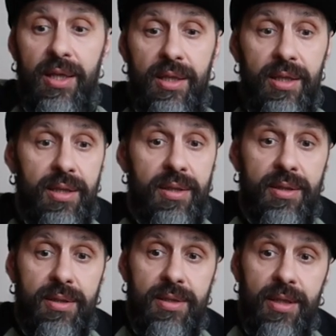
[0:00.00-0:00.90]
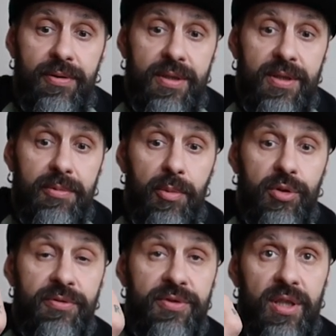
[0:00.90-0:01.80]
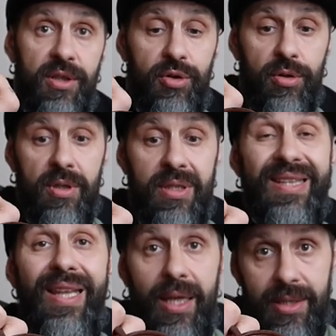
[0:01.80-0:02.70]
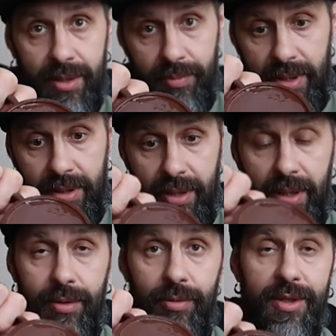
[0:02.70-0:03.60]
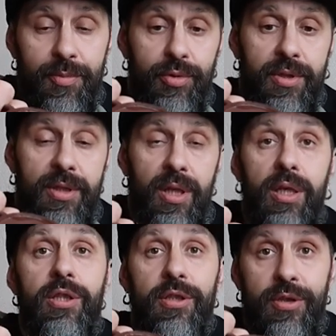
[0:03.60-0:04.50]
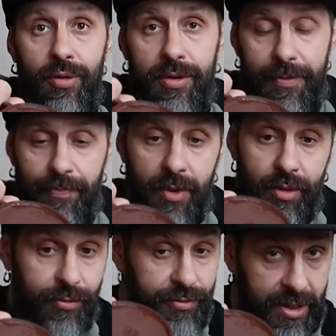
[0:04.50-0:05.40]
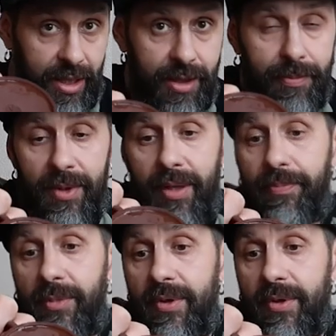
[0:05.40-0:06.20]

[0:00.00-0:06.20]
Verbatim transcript: И, соответственно, мы можем взять еще третий блин, да, и у нас будет 3600 ну, в среднем, да,